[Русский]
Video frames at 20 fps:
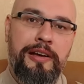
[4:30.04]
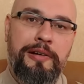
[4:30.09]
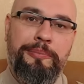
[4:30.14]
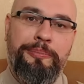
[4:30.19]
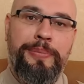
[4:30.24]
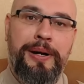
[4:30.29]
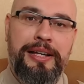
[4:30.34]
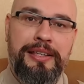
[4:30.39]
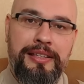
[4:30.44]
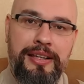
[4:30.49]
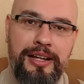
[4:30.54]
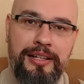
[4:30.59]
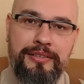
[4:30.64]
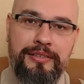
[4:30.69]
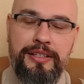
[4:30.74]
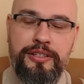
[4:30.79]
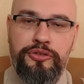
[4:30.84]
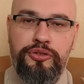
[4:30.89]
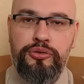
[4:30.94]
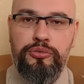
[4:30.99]

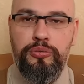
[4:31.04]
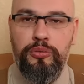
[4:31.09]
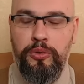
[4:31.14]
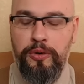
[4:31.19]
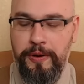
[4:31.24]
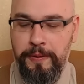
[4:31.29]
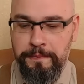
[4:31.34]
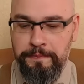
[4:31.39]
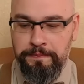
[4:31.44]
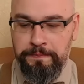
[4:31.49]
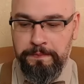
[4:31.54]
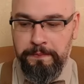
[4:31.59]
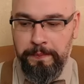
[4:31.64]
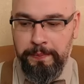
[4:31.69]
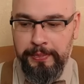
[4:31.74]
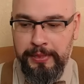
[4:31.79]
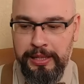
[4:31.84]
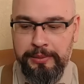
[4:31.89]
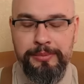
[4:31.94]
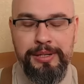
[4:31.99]
понятно, что
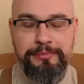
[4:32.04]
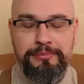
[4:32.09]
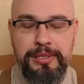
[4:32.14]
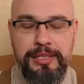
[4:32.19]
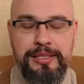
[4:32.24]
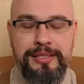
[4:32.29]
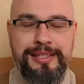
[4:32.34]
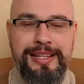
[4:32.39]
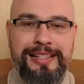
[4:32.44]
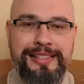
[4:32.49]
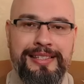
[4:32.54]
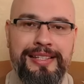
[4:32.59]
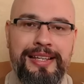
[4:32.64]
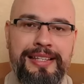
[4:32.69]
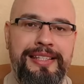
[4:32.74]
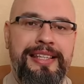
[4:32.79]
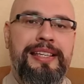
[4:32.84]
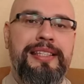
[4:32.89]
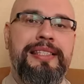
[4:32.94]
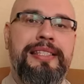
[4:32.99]
мобилизация
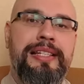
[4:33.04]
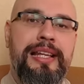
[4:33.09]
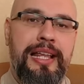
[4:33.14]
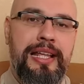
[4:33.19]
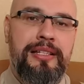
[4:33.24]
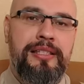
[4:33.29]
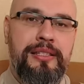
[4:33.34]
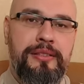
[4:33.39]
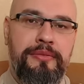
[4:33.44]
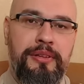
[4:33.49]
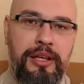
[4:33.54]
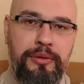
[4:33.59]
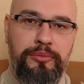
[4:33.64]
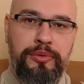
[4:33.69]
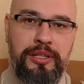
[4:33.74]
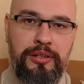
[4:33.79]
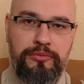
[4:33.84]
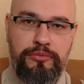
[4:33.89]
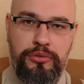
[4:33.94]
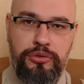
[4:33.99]
есть следствием
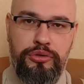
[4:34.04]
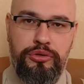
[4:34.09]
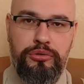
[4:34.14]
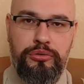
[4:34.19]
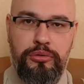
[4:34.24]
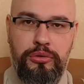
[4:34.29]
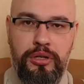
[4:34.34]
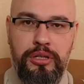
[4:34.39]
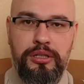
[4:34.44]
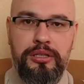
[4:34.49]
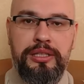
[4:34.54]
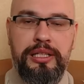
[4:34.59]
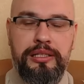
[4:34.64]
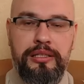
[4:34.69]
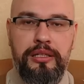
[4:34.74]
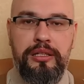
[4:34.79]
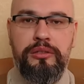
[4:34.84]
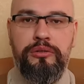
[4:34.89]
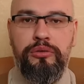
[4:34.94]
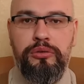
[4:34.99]
того, что на
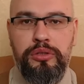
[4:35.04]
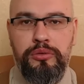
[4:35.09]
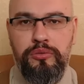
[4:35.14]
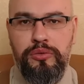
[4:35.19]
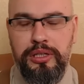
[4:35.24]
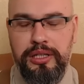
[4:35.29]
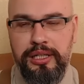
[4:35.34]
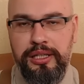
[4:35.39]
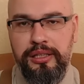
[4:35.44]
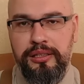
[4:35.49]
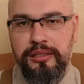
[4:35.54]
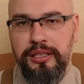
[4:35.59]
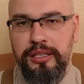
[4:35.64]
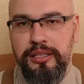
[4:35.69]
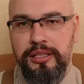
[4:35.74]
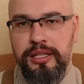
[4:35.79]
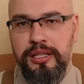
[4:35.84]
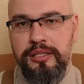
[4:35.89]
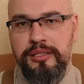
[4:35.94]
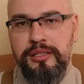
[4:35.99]
территории Украины
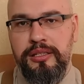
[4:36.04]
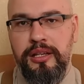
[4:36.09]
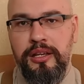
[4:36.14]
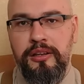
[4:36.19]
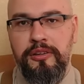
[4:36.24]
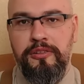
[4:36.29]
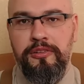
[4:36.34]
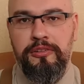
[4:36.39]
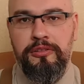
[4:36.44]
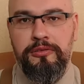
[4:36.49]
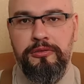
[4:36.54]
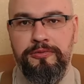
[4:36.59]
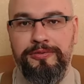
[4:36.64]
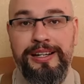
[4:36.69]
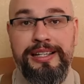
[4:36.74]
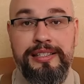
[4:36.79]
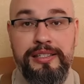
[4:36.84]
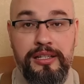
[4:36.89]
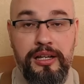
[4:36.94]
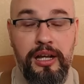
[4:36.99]
есть э,
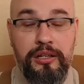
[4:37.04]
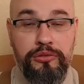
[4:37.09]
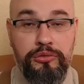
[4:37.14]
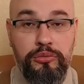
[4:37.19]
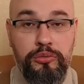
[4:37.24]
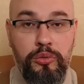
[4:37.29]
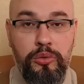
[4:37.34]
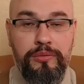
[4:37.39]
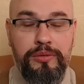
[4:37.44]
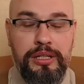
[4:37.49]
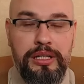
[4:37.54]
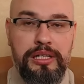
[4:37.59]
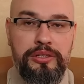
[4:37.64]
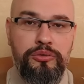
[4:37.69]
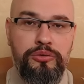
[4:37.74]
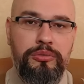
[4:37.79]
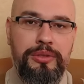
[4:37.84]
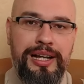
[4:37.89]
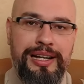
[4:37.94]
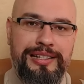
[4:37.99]
войска другого
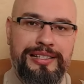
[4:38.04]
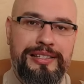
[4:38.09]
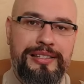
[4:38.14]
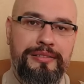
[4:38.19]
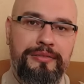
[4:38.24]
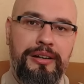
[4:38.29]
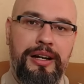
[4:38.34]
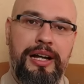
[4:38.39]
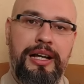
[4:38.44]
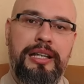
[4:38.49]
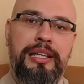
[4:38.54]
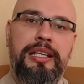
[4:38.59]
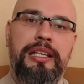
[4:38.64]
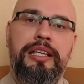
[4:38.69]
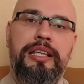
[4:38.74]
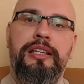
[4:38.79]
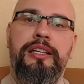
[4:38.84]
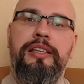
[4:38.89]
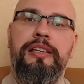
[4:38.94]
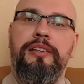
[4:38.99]
государства,
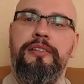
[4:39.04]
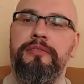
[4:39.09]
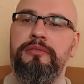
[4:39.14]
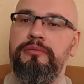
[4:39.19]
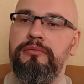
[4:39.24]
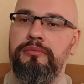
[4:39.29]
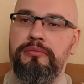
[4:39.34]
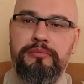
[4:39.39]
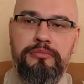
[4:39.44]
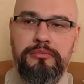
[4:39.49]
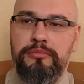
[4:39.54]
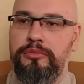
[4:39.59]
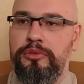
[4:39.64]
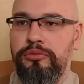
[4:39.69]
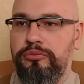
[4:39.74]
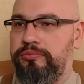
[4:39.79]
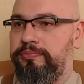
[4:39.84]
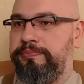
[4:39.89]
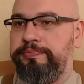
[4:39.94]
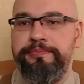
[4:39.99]
и,
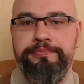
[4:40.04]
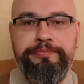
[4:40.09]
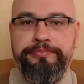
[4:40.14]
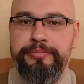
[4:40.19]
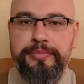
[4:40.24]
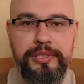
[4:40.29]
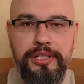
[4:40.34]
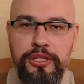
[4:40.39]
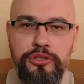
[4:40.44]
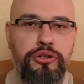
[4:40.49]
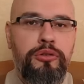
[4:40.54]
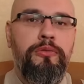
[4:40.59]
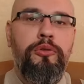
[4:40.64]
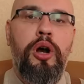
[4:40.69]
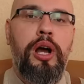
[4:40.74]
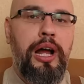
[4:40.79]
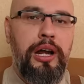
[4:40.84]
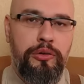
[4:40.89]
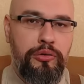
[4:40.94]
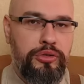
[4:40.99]
ну, Ничего
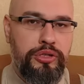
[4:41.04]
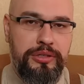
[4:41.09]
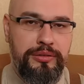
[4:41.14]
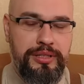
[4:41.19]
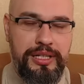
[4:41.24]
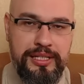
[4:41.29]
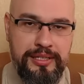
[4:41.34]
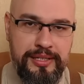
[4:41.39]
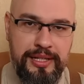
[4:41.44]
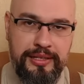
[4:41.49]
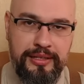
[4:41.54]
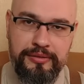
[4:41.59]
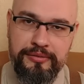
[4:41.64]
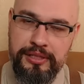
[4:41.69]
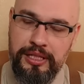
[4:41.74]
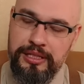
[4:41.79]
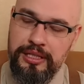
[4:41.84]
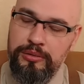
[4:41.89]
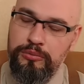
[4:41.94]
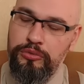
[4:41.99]
хорошего из
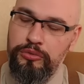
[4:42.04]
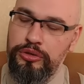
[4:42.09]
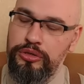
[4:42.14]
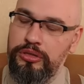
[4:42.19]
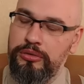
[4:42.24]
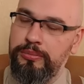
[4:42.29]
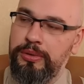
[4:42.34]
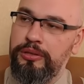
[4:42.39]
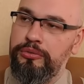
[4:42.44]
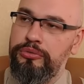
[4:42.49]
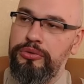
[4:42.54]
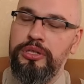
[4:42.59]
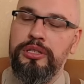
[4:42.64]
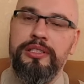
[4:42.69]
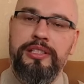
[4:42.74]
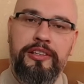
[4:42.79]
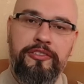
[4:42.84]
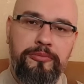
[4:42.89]
этого не может получиться.